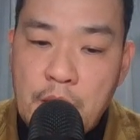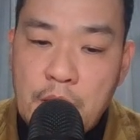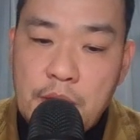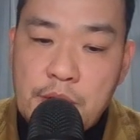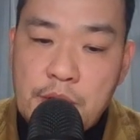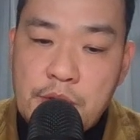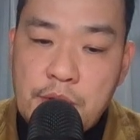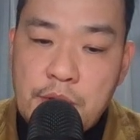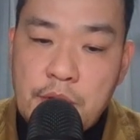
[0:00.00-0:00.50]

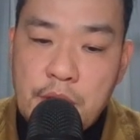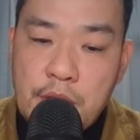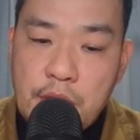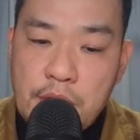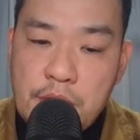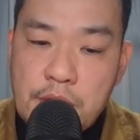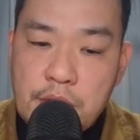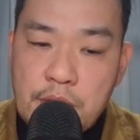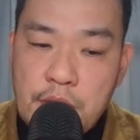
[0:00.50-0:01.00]
で、それが
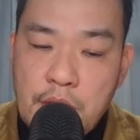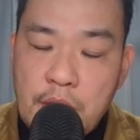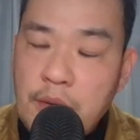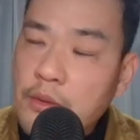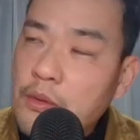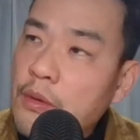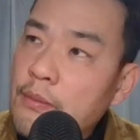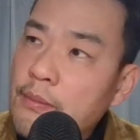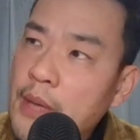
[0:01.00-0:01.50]
ね、その結
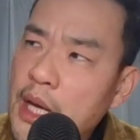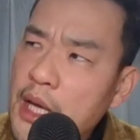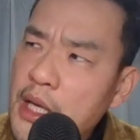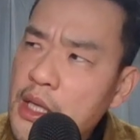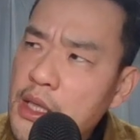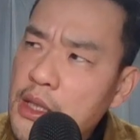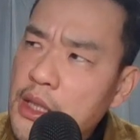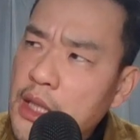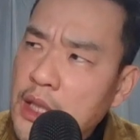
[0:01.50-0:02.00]
婚
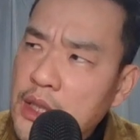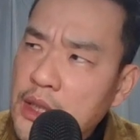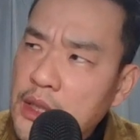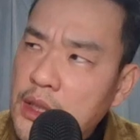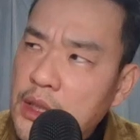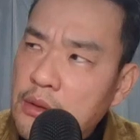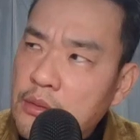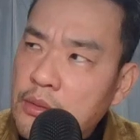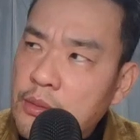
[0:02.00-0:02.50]
前だっ
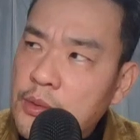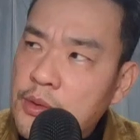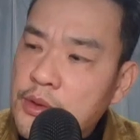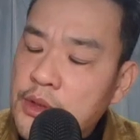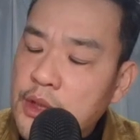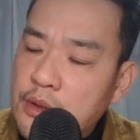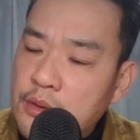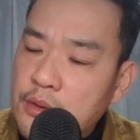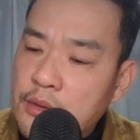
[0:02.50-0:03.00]
たと思うん
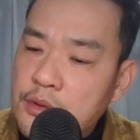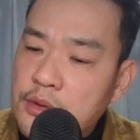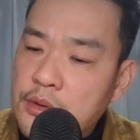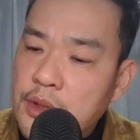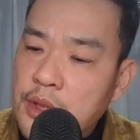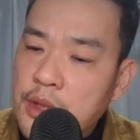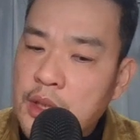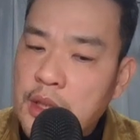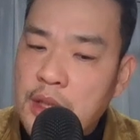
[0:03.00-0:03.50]
ですけど、
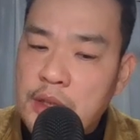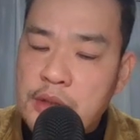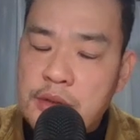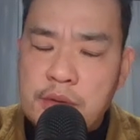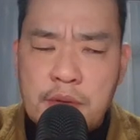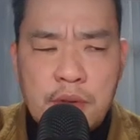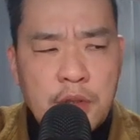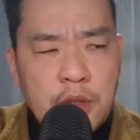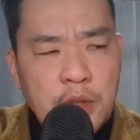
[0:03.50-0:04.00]
それが、
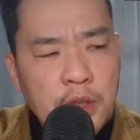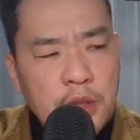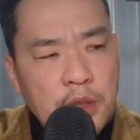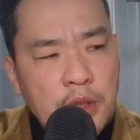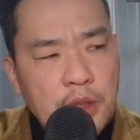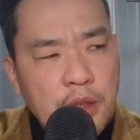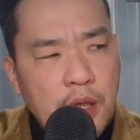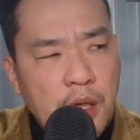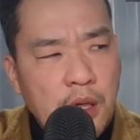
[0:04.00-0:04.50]
その、
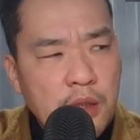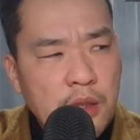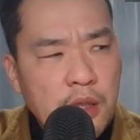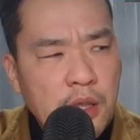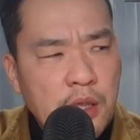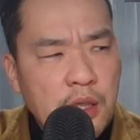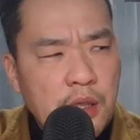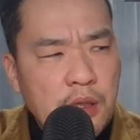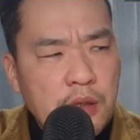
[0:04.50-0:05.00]
あ、
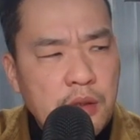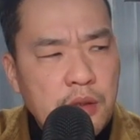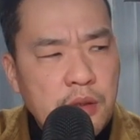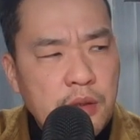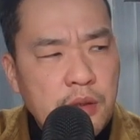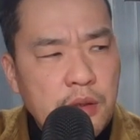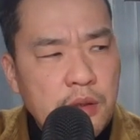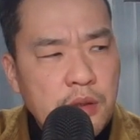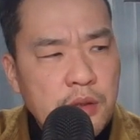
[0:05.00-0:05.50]
なんか、
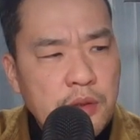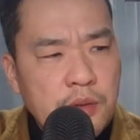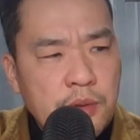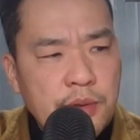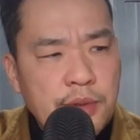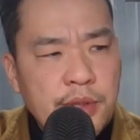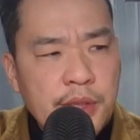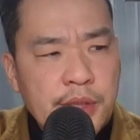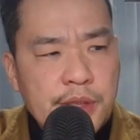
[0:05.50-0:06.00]
そ
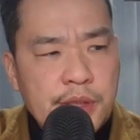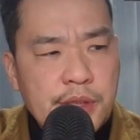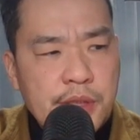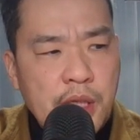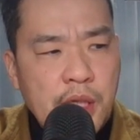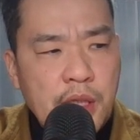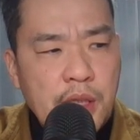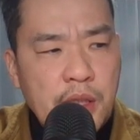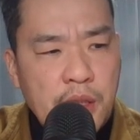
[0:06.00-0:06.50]
の
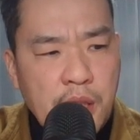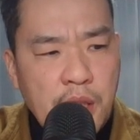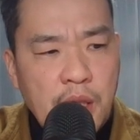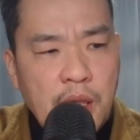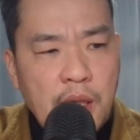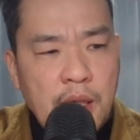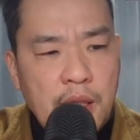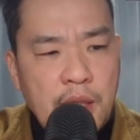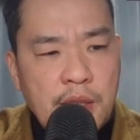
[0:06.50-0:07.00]
クリスチャン
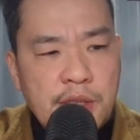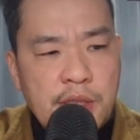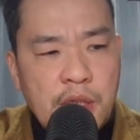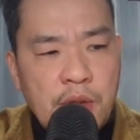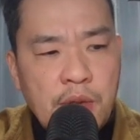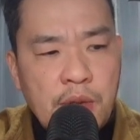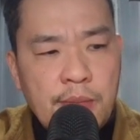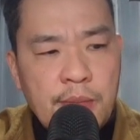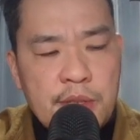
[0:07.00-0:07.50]
で医
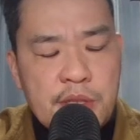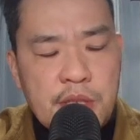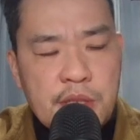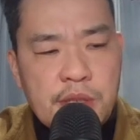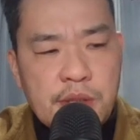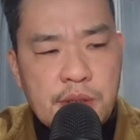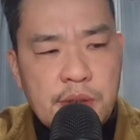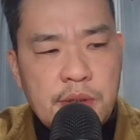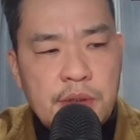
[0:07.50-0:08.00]
者を目指
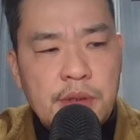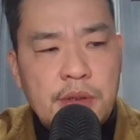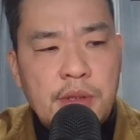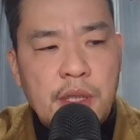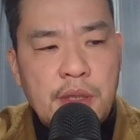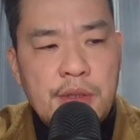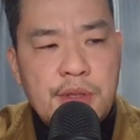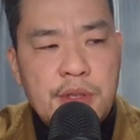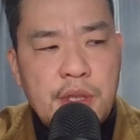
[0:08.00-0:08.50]
す
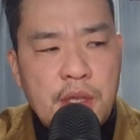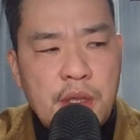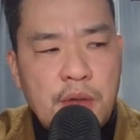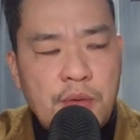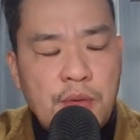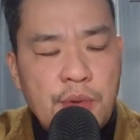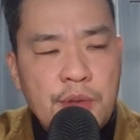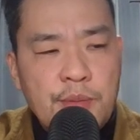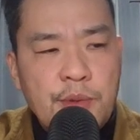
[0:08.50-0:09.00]
学生が
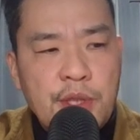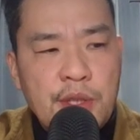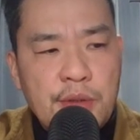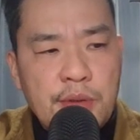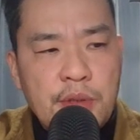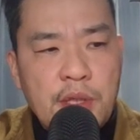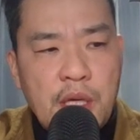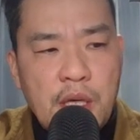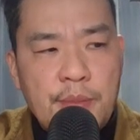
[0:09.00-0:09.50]
ここにもい
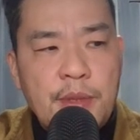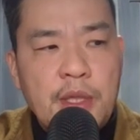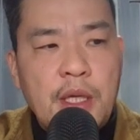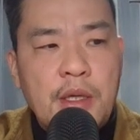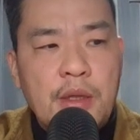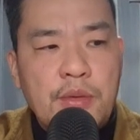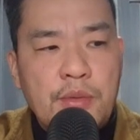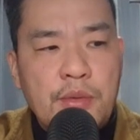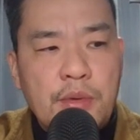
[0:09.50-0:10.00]
るんだみ
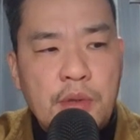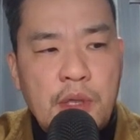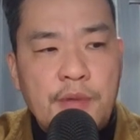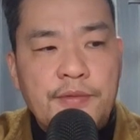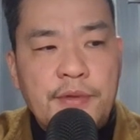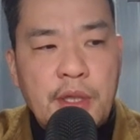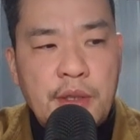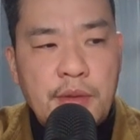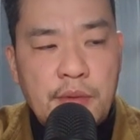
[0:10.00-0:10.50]
たいなところ
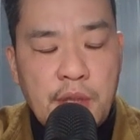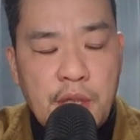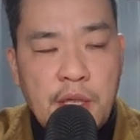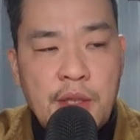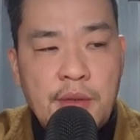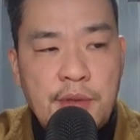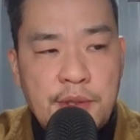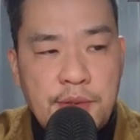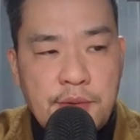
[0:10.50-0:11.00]
が2人の出
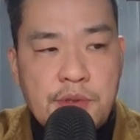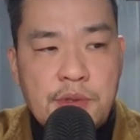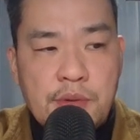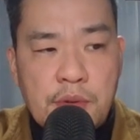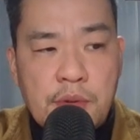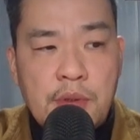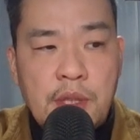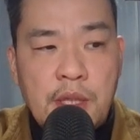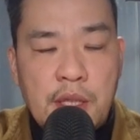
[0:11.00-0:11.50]
会いの一つ
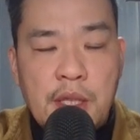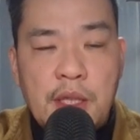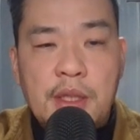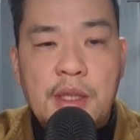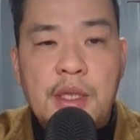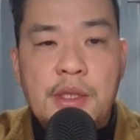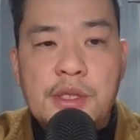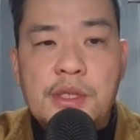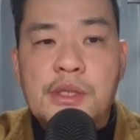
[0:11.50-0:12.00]
のあれだっ
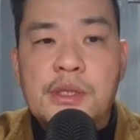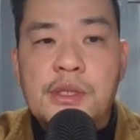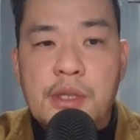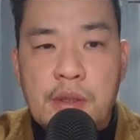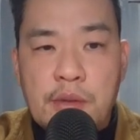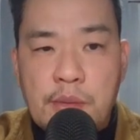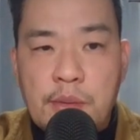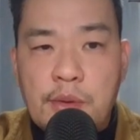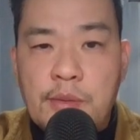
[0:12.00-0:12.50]
たらしいんです
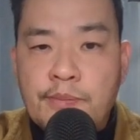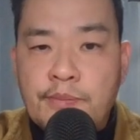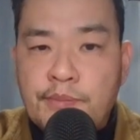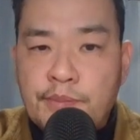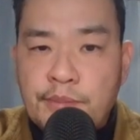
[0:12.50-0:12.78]
けど